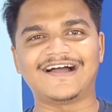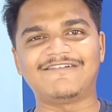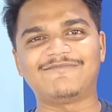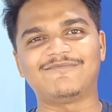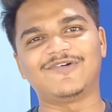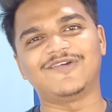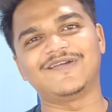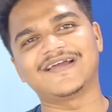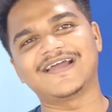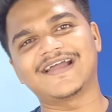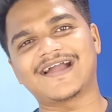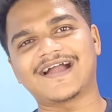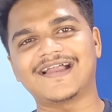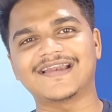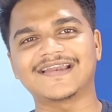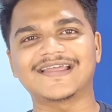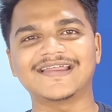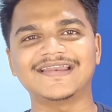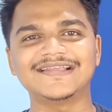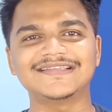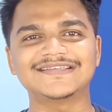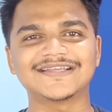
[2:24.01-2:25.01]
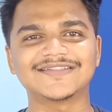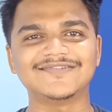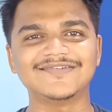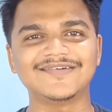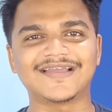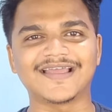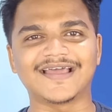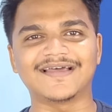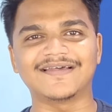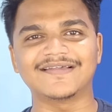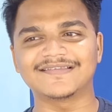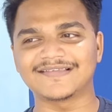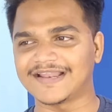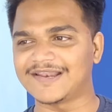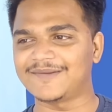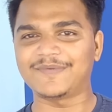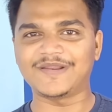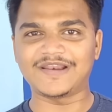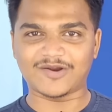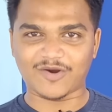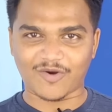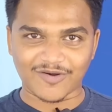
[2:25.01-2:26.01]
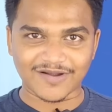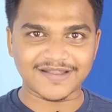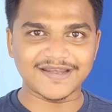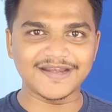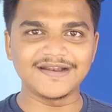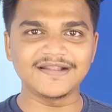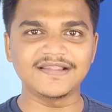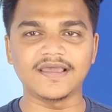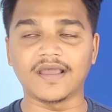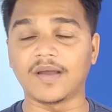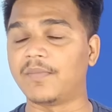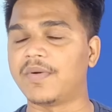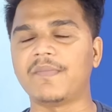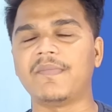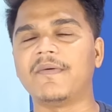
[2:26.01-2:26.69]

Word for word: आप बोलोगे कान के नीचे दू क्या साले पहले कंटेंट दे